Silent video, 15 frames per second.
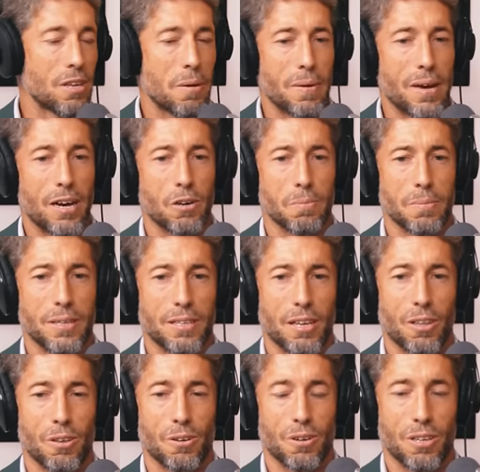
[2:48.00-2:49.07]
ya me hago
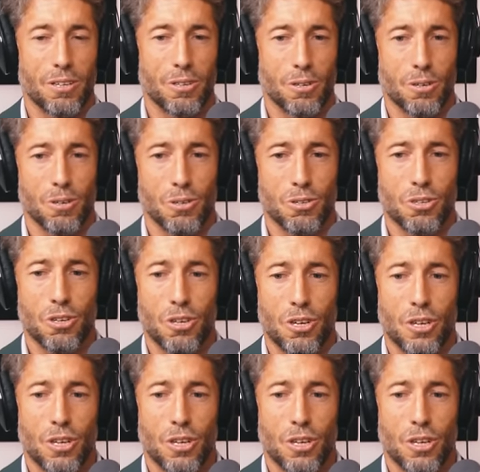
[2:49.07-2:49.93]
matador de toros.